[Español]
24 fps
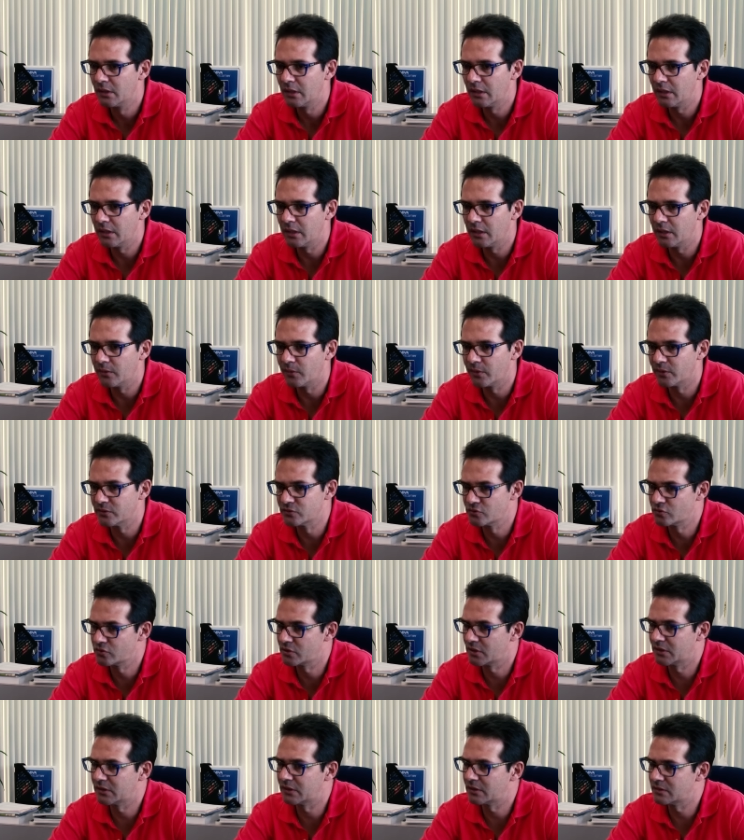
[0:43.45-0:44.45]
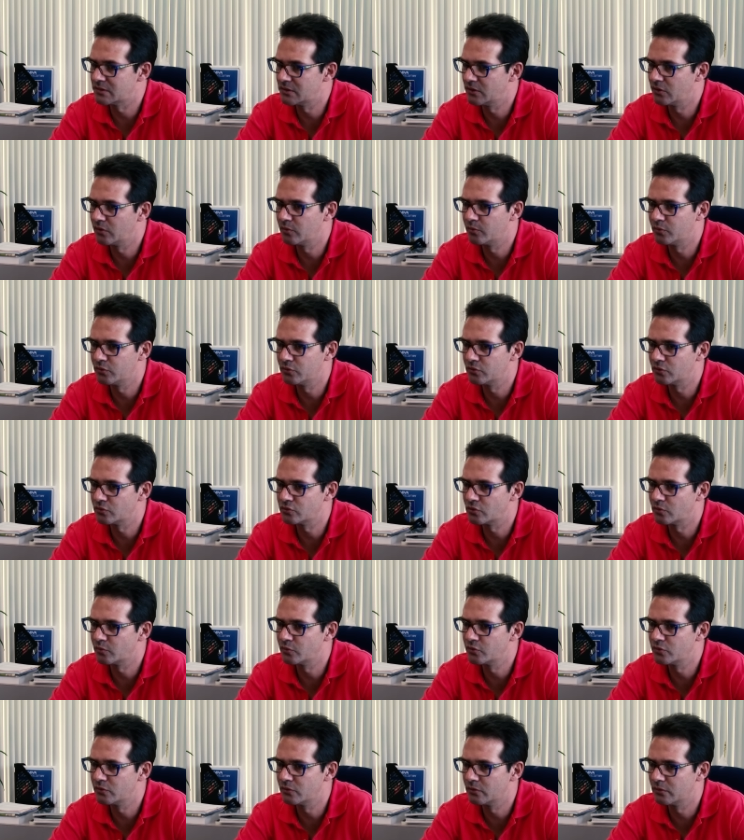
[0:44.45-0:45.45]
y bueno, estos 35 puntos son
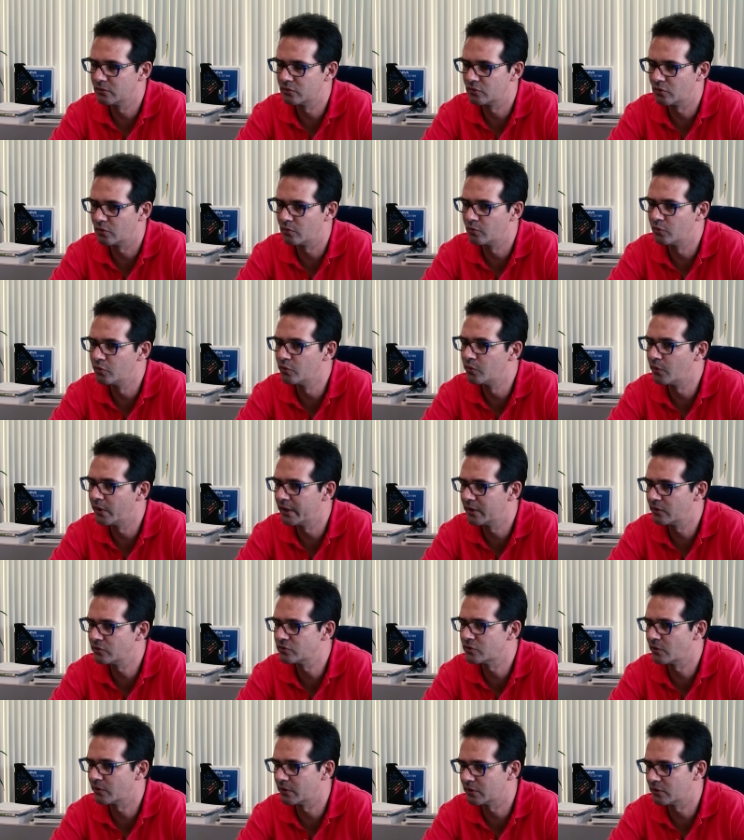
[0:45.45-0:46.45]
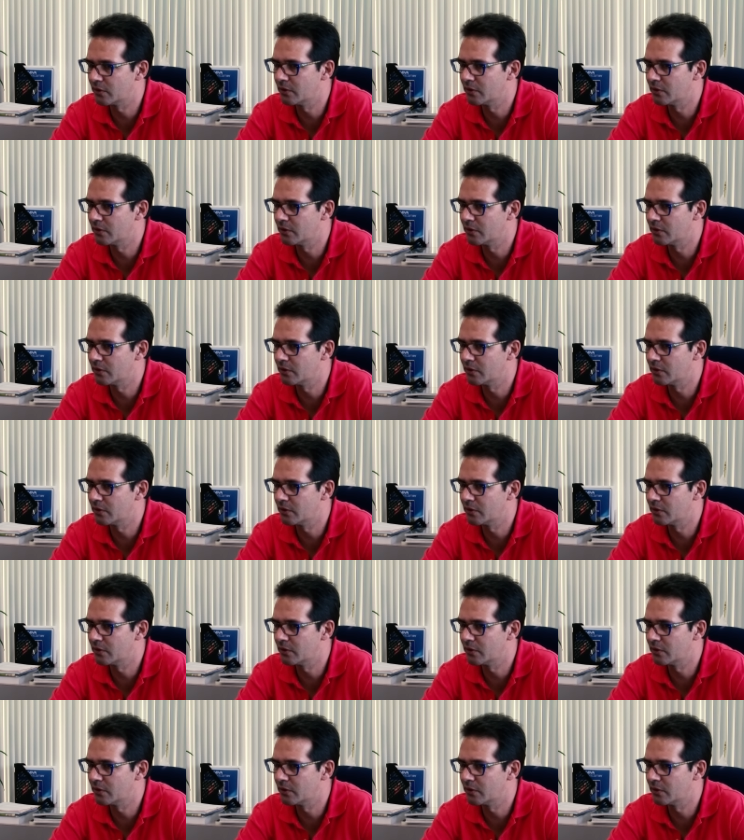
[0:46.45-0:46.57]
muy, son muy buenos, aunque